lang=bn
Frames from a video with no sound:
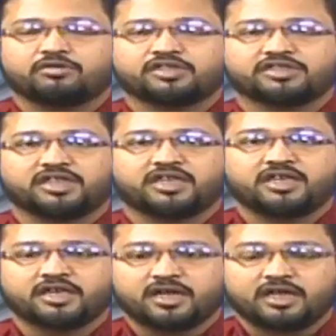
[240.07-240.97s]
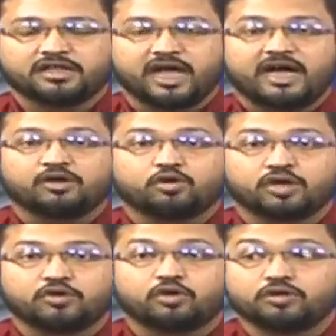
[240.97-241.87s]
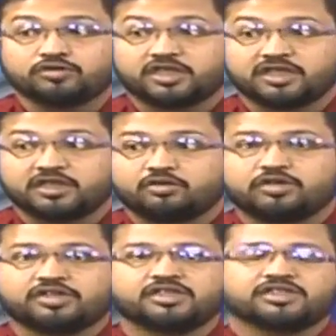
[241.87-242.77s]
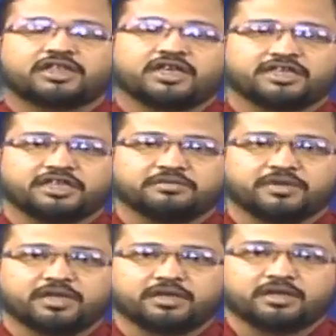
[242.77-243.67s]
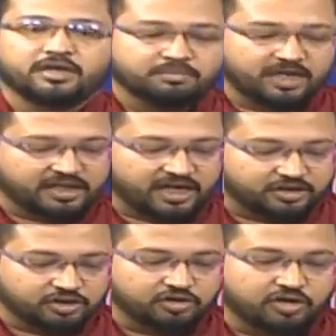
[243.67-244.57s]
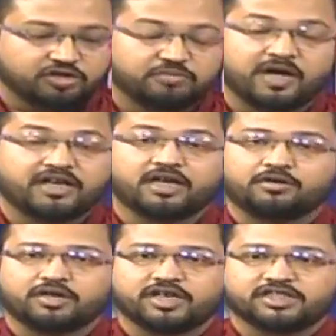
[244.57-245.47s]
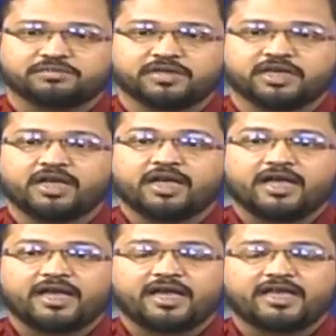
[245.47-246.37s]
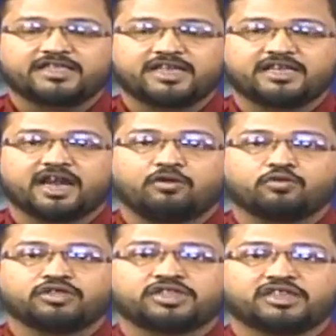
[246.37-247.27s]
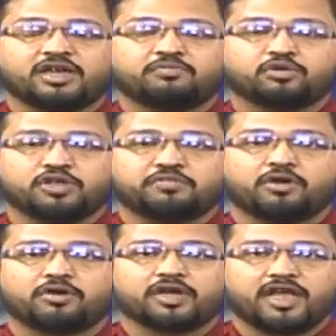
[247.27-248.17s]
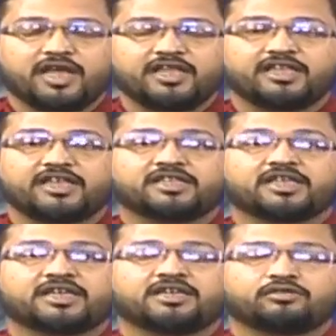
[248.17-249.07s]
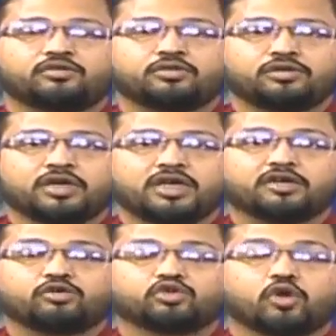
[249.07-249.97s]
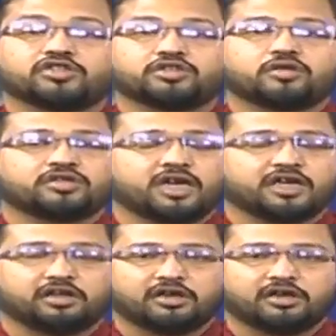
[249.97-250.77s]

কাছ থেকে ধার করে হলেও সে কিন্তু এই জিনিসটাকে কিনবে বা তার জন্য হয়তো বায়না করে আসবে আচ্ছা। এই যে রাহুর যে একটা প্রতিফলন এই দিক থেকে কিন্তু একটু সচেতন থাকা দরকার